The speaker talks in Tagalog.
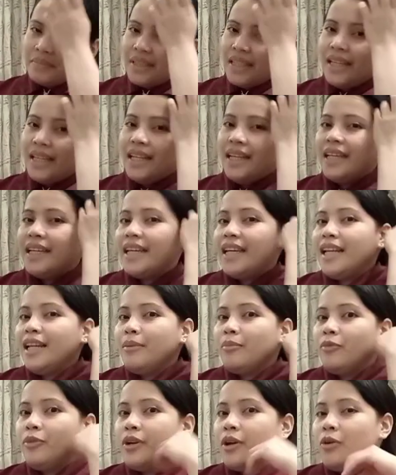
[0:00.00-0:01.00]
kilikili
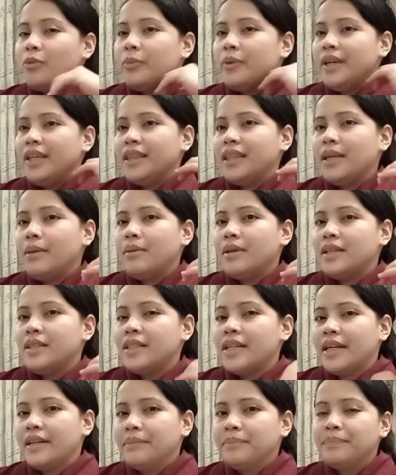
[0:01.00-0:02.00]
mo na umiitim na
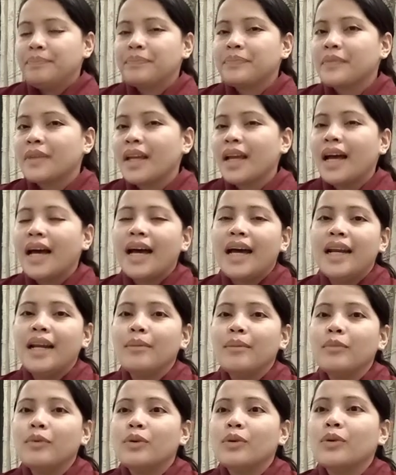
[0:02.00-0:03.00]
dyan.
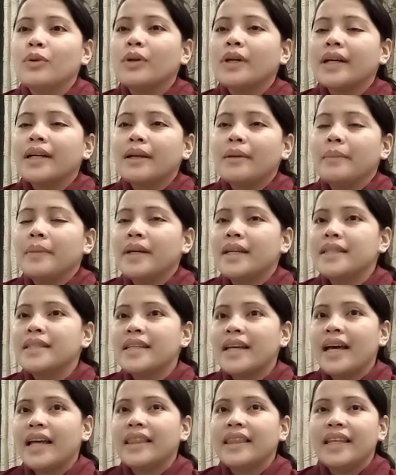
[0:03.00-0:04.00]
Alam ko, karamihan
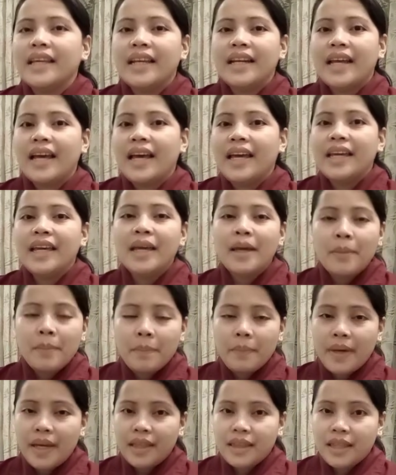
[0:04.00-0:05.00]
sa atin ay
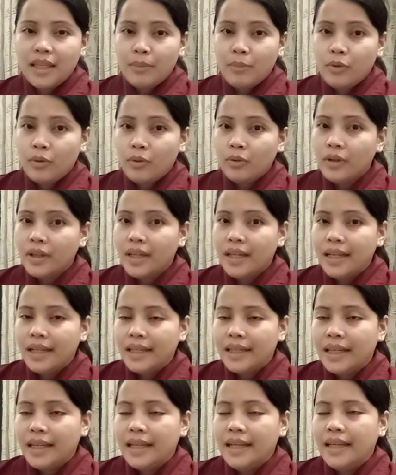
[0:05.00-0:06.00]
maitim yung
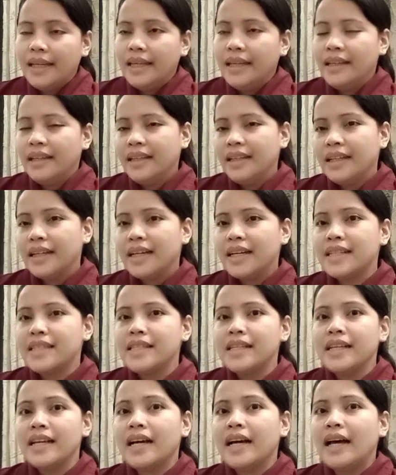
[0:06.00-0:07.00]
kilikili.
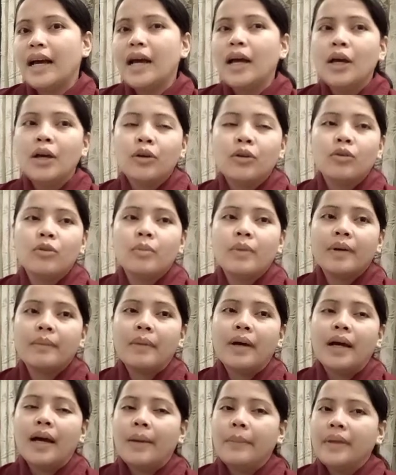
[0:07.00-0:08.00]
Kasi nga,
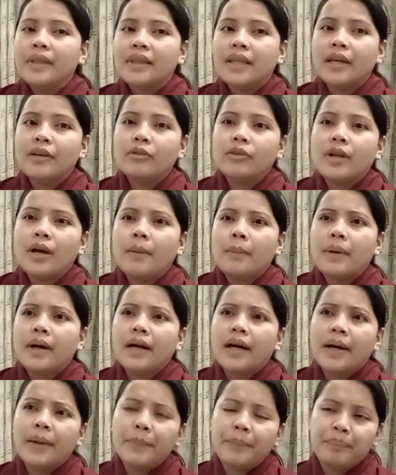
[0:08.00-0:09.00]
gumagamit tayo ng mga